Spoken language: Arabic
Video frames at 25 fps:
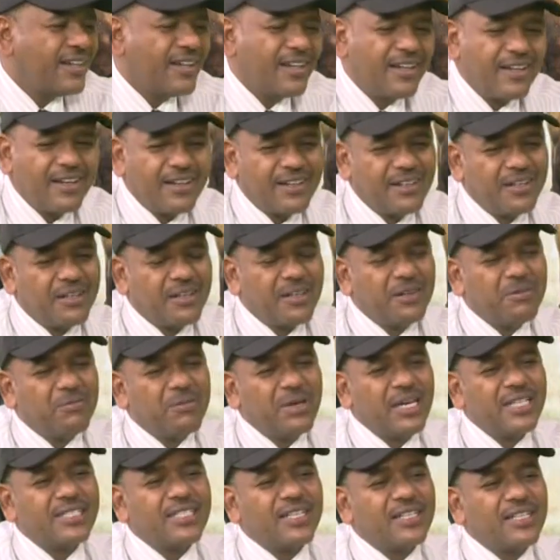انا
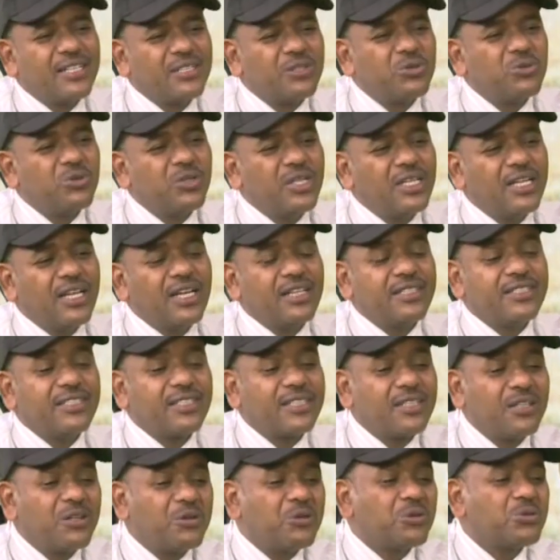ما ظنيت انه الهلال
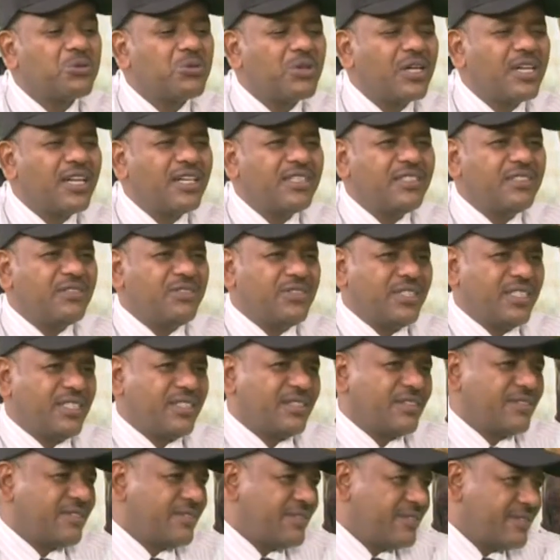يشكل خطوره لاي فريق